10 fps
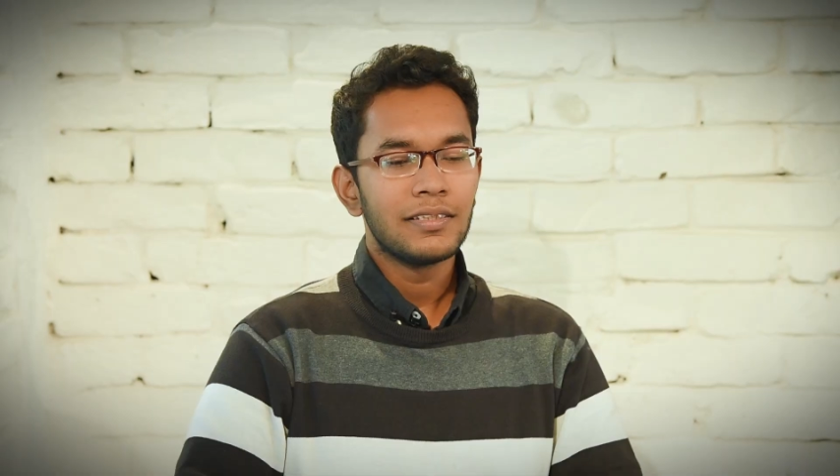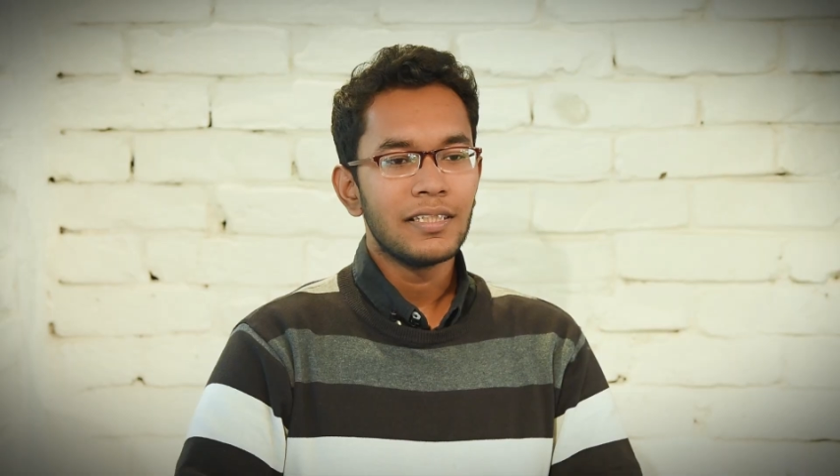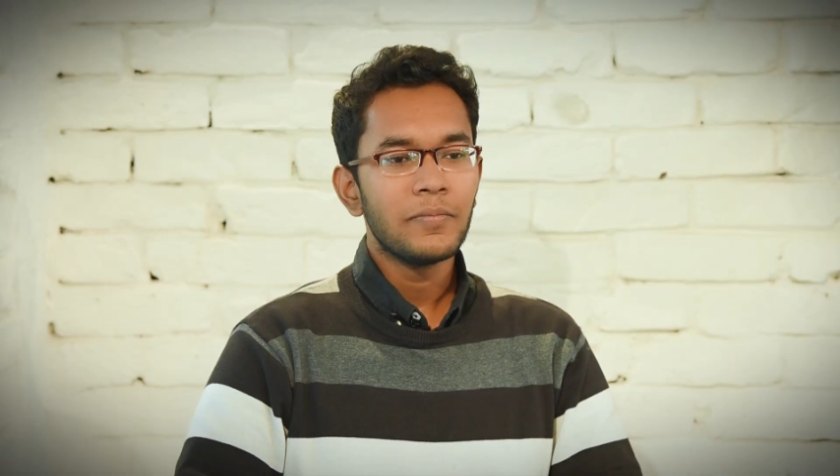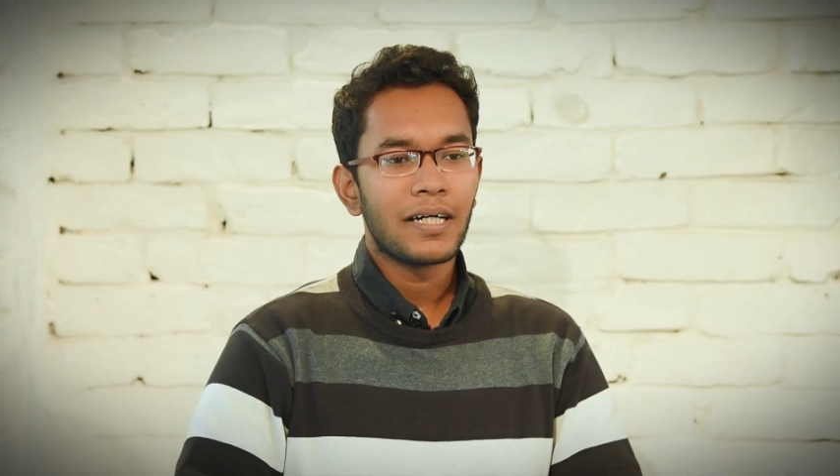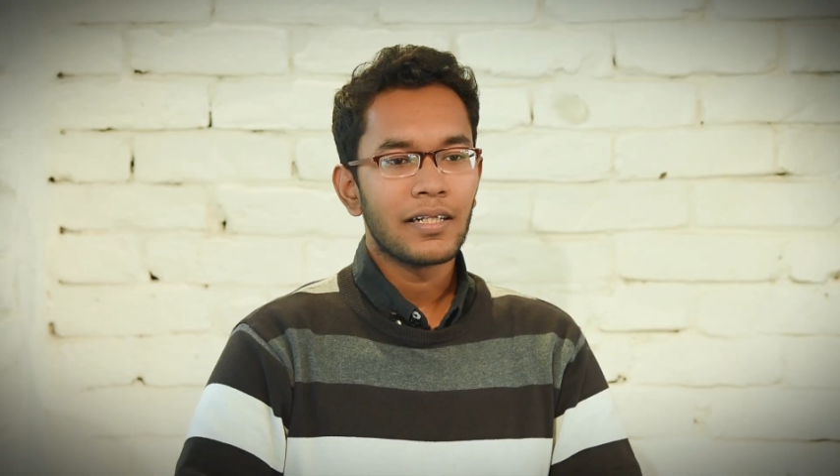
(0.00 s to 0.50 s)

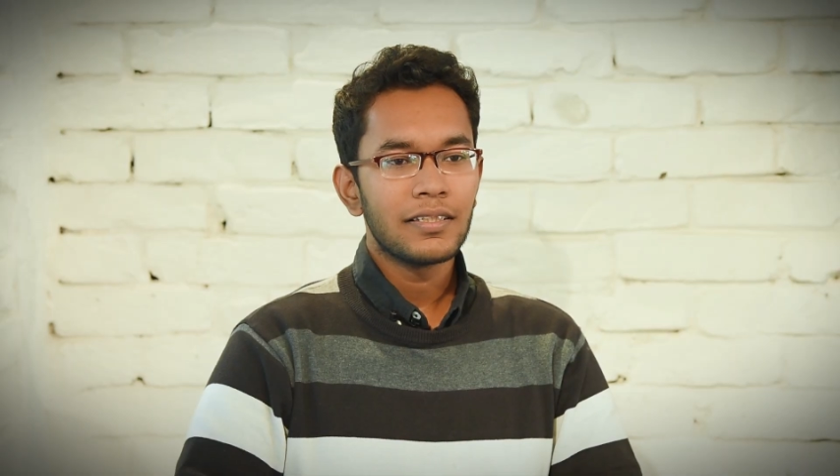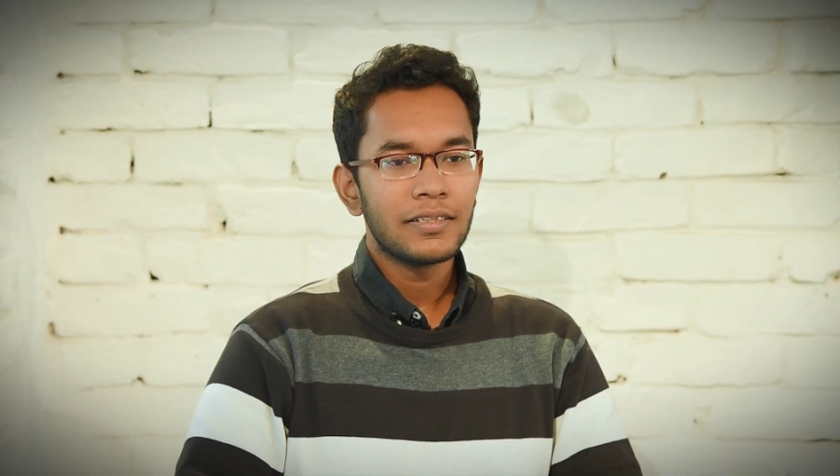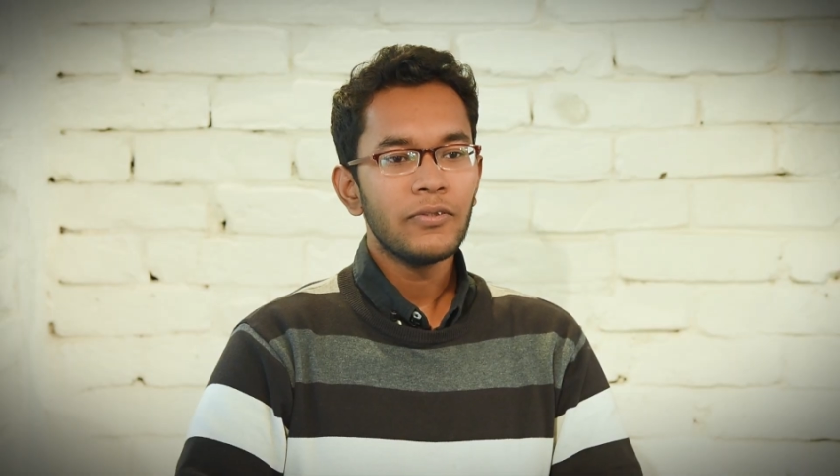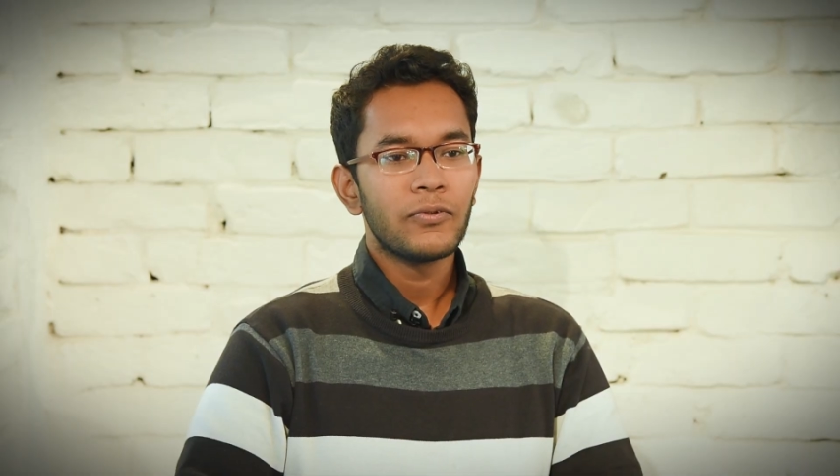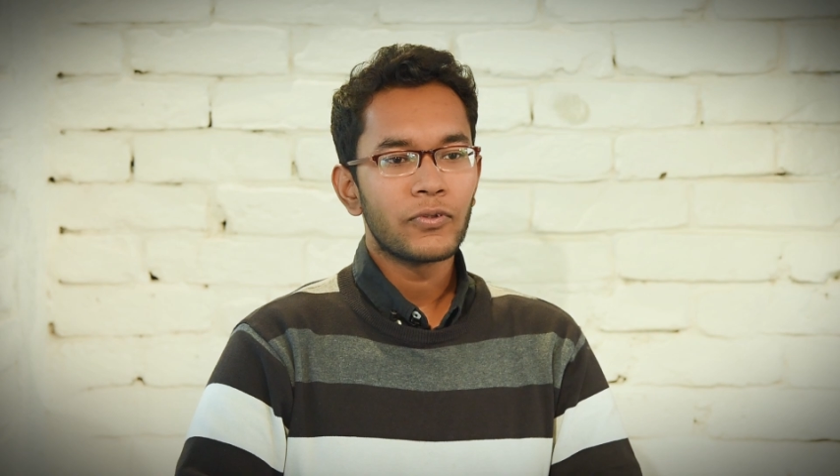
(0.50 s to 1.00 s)
যিনি
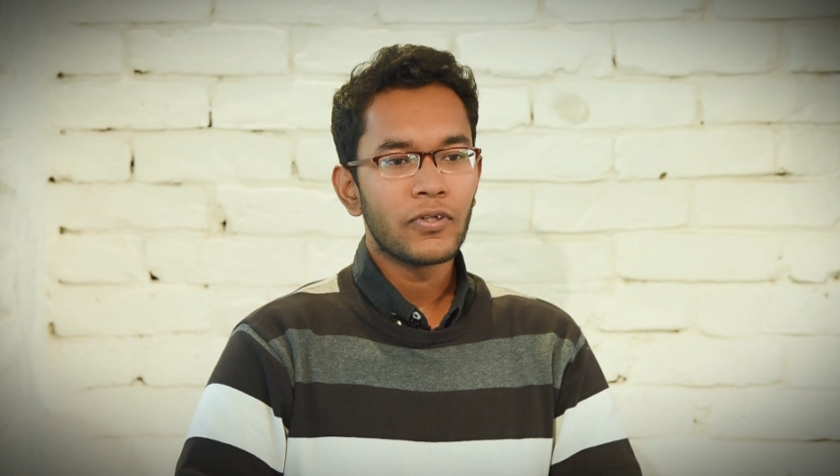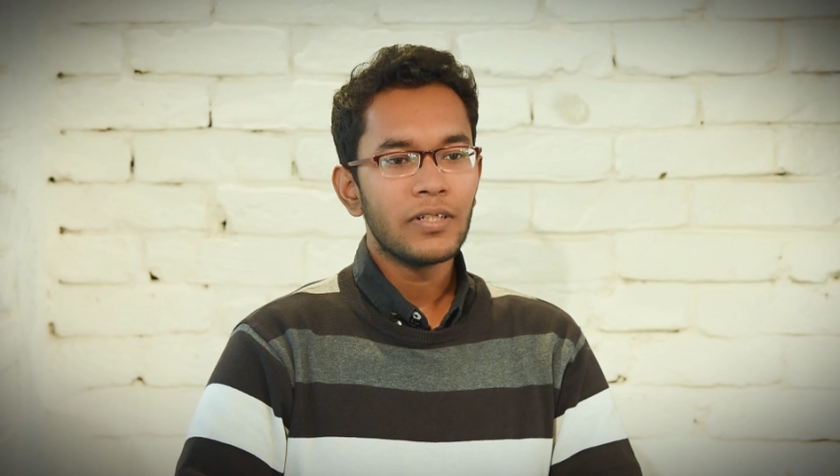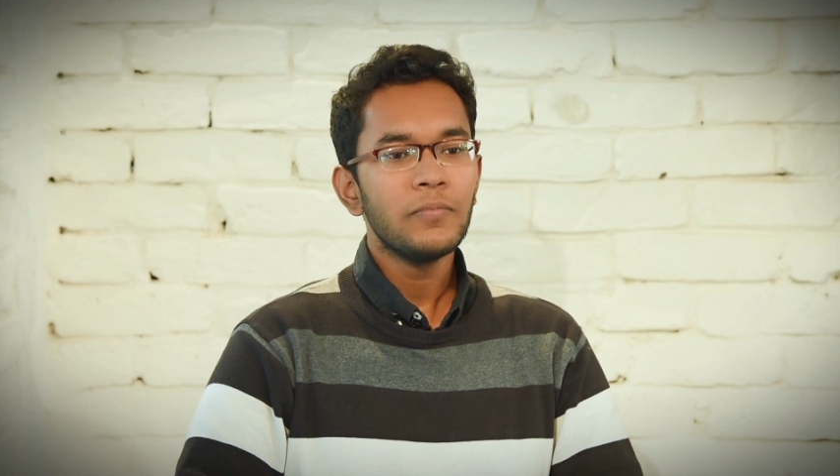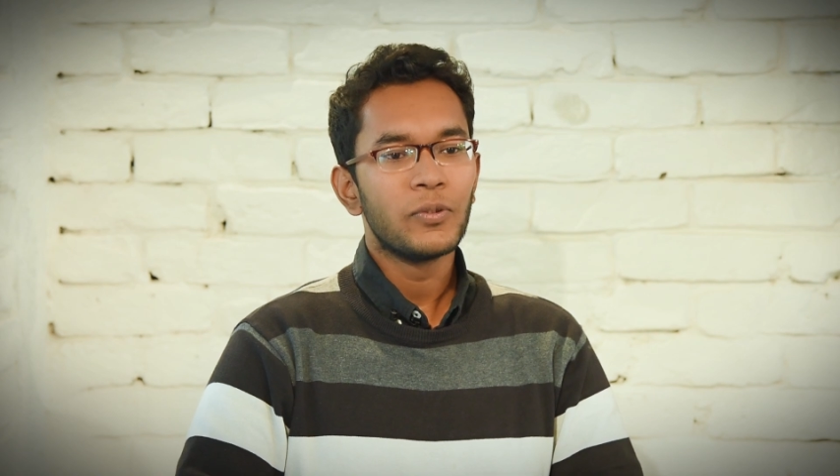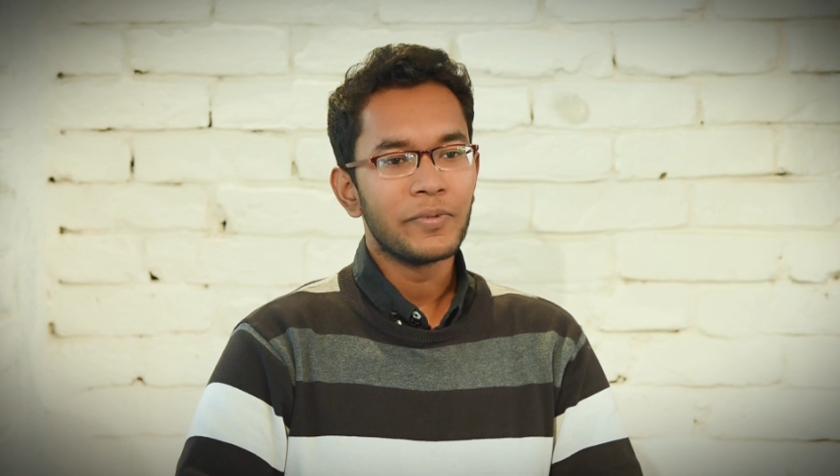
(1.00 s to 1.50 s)
বাংলাদেশের
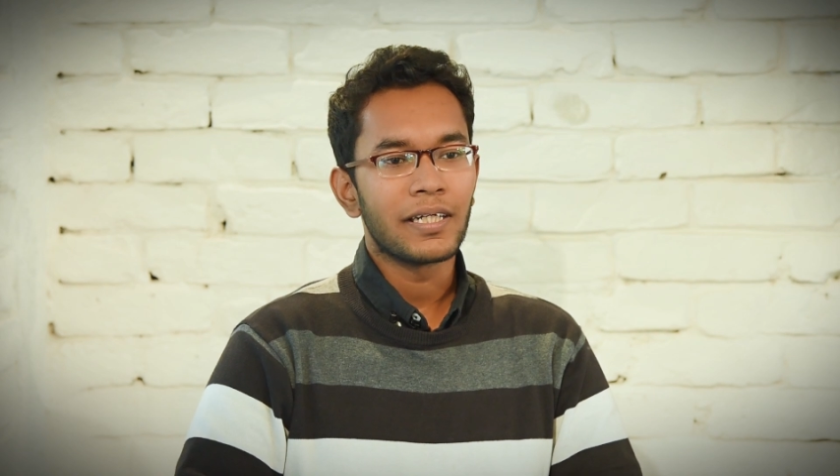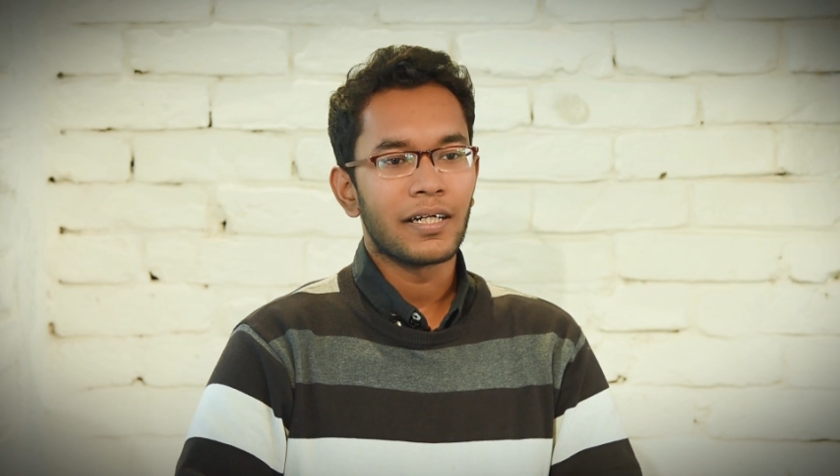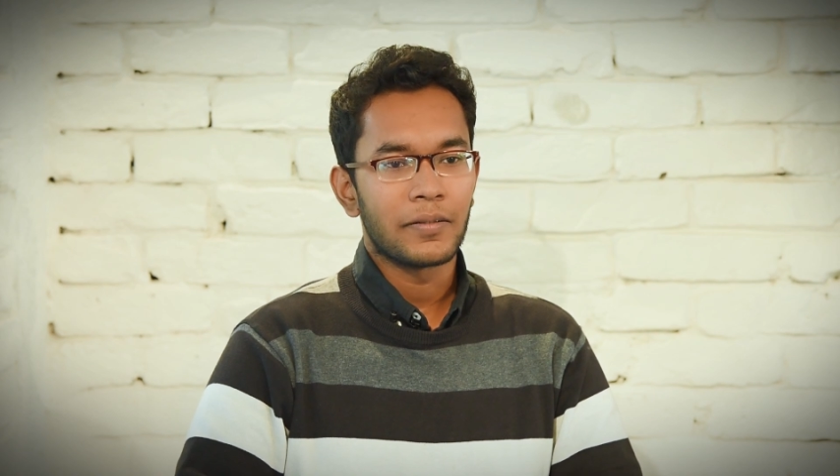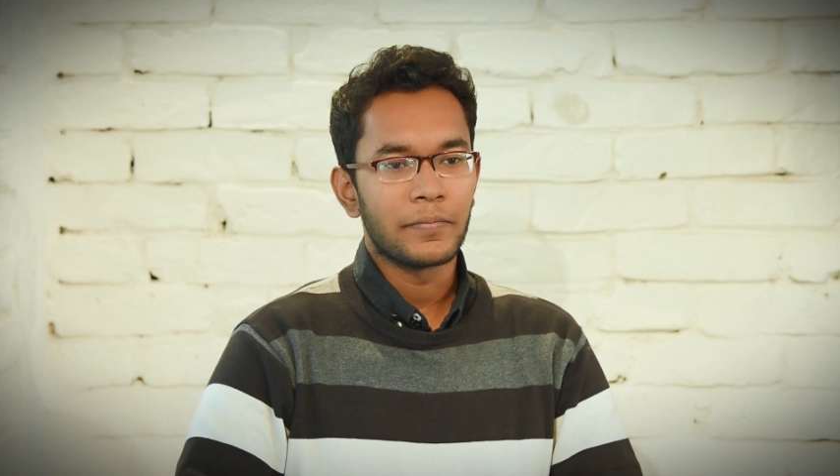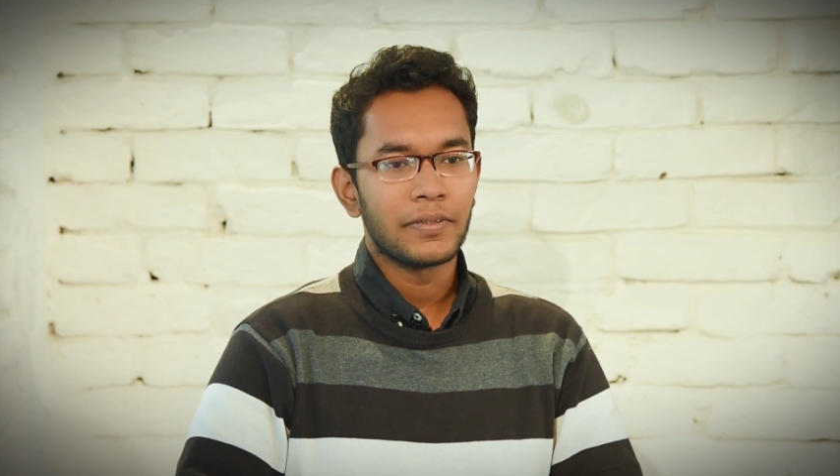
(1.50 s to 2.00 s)
উন্নয়নে ভূমিকা
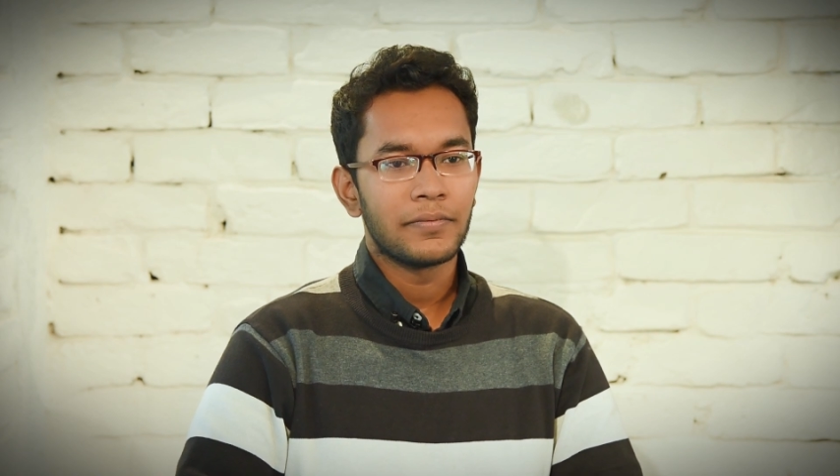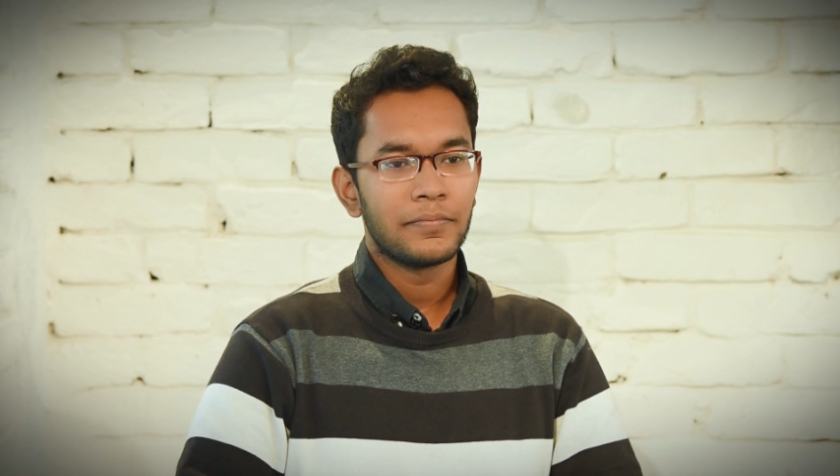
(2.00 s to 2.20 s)
রাখবে